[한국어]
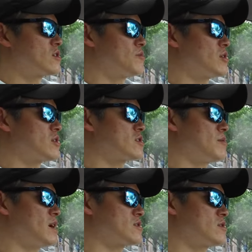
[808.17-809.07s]
그런
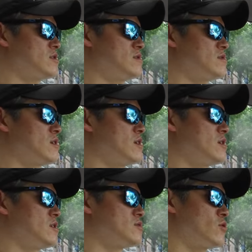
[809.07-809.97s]
면에서 봐서는
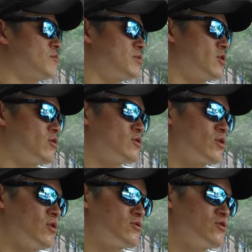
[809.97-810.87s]
조금
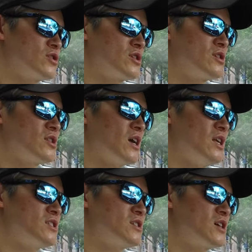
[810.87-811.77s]
비용을 더 주신다
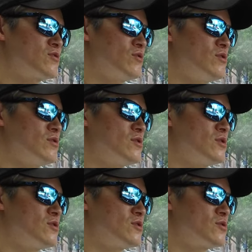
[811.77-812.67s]
할지라도
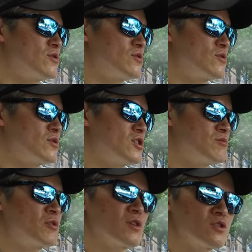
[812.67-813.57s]

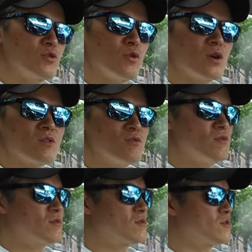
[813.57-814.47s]
지금처럼 이렇게
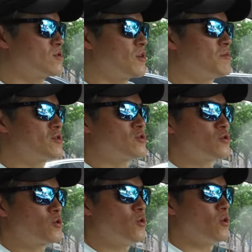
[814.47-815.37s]
조용하고 그리고 연비도
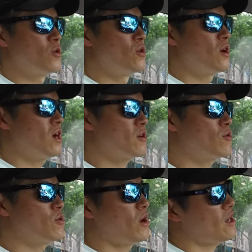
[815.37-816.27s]
좋고
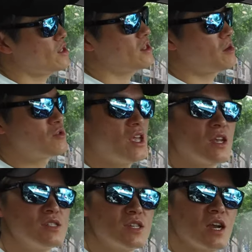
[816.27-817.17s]
하고 하기
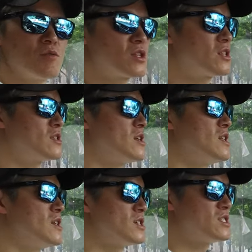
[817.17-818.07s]
때문에 제가 볼 때는
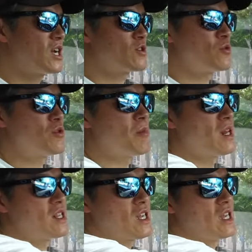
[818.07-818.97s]
이 차가 좀 더
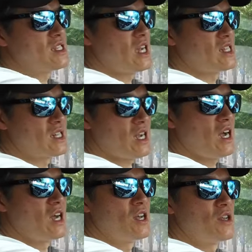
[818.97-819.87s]
메리트가 있지
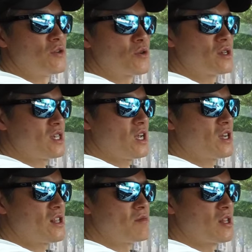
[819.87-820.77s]
않을까, 이렇게
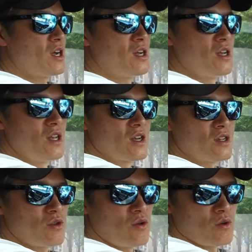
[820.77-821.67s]
생각이 됩니다.
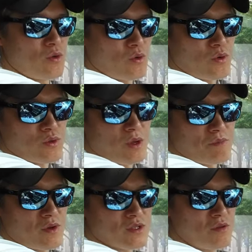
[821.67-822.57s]
그래서
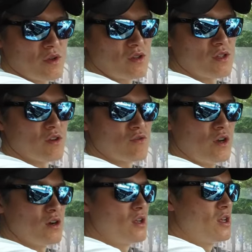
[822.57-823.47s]
그것도 한번 설명을
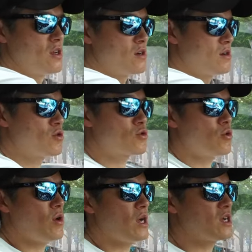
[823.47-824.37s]
드렸고요. 그리고
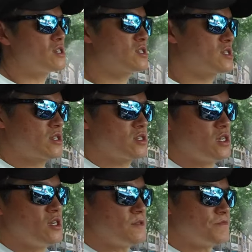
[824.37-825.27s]
또 한 가지
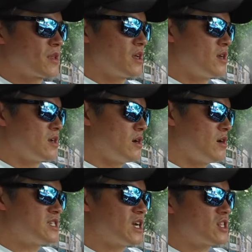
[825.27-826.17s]
특징은
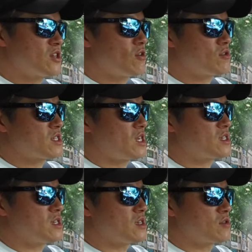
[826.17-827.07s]
엔진 같은 경우는
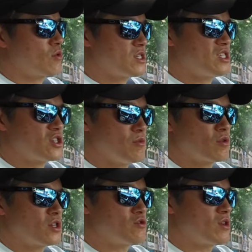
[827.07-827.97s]
사실 똑같이 이
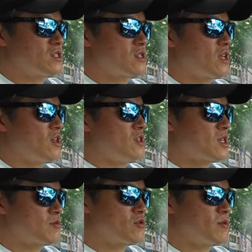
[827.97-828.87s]
점 오 기준을 했을 때
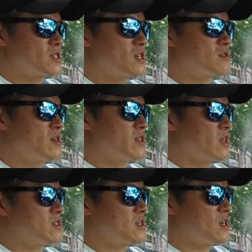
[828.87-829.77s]
삼 정도
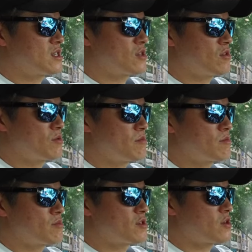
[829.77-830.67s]
마찬가지지만 엔진 같은 경우는
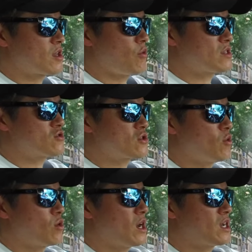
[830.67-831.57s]
이렇게
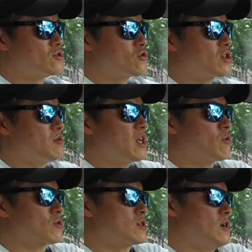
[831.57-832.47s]
회전수가 올라갈수록 힘이
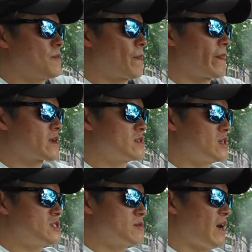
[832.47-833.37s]
나오거든요.
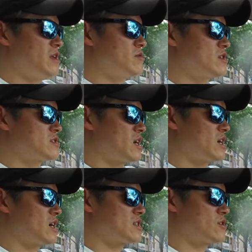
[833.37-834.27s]
근데 지금 하이브리드
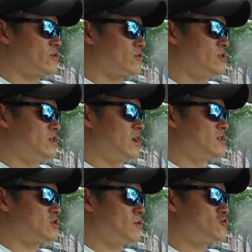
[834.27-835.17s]
차량 같은 경우는
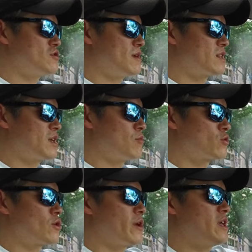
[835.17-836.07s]
처음 출발할 때
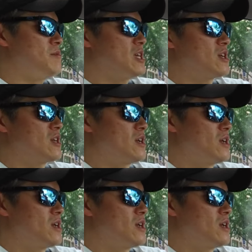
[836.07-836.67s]
모터의 힘이,